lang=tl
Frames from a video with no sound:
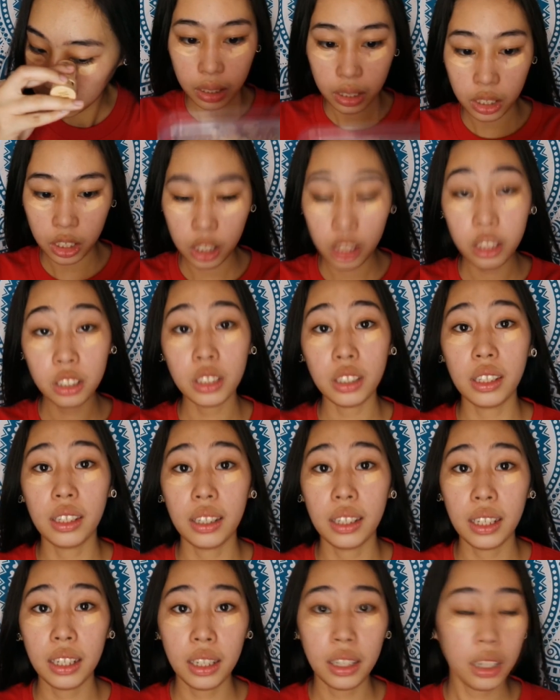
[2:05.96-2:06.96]
And
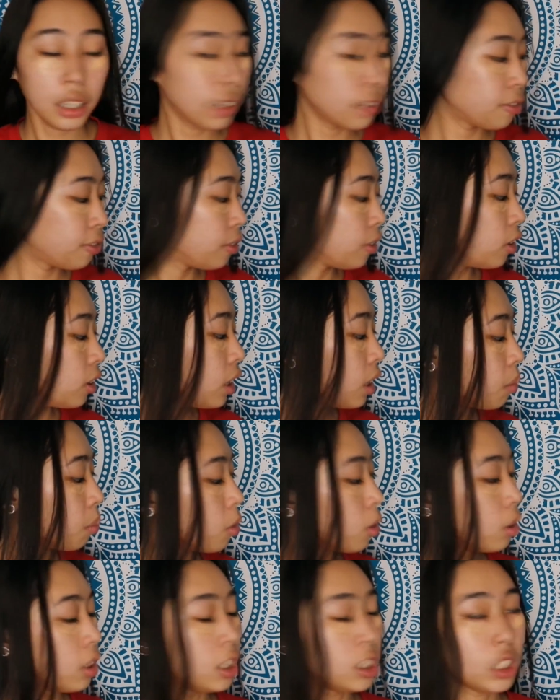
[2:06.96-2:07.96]
ililive ko lang
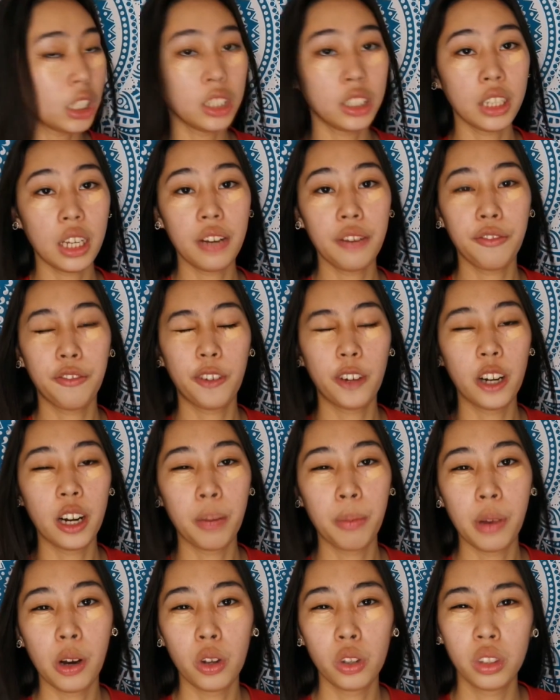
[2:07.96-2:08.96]
muna siya dyan for
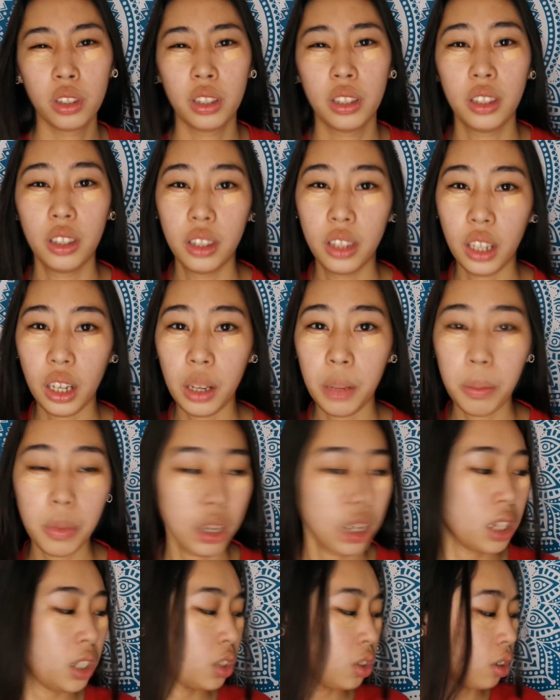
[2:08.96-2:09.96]
about 3
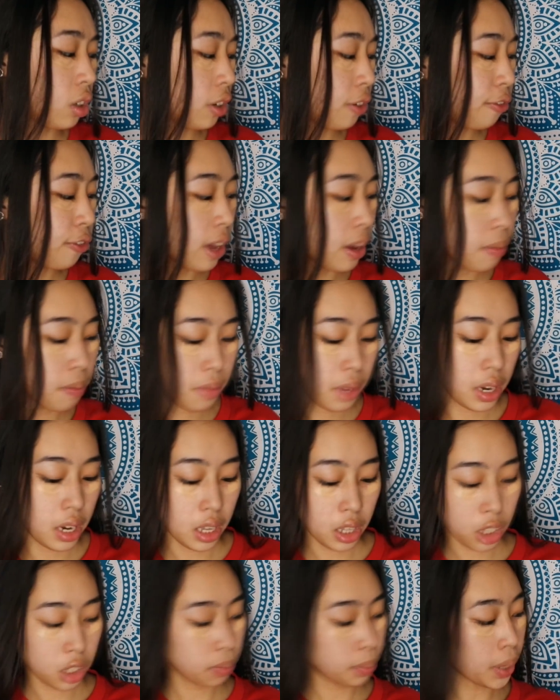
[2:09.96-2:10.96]
minutes or 5
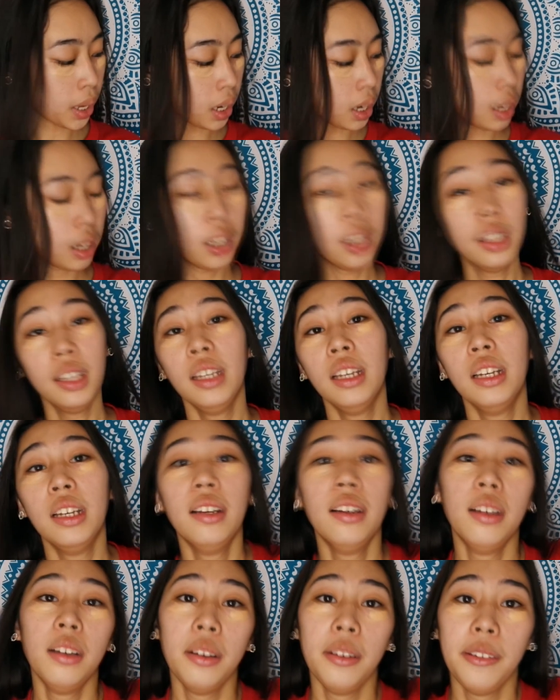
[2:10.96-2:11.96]
minutes para
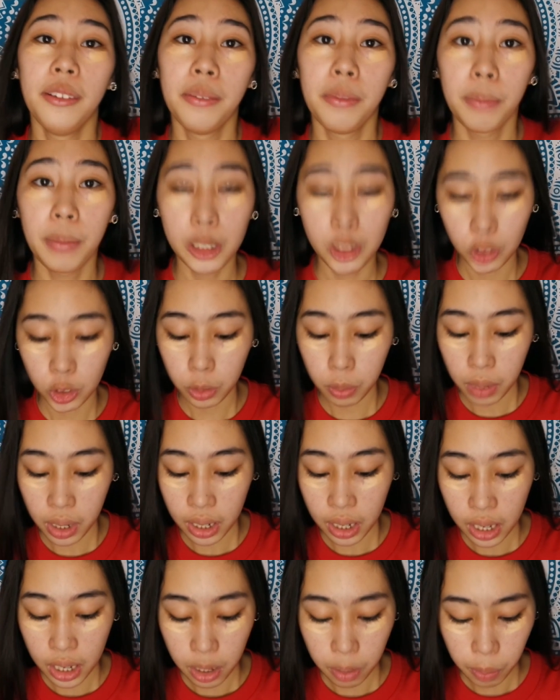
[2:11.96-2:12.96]
mas
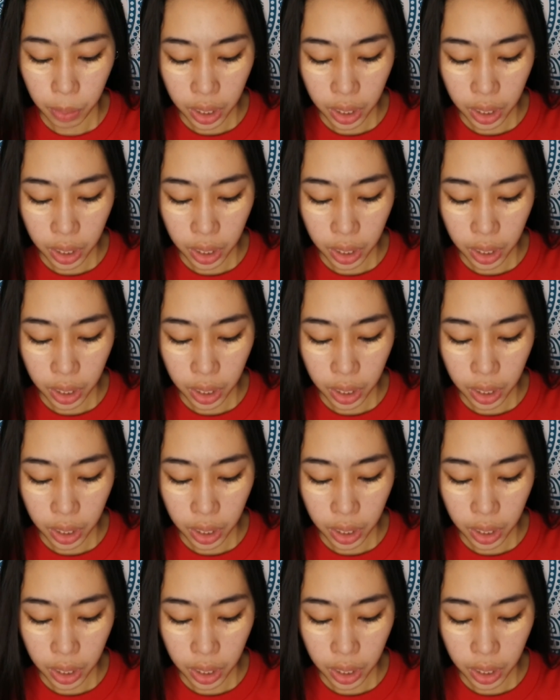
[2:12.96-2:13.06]
tumagal.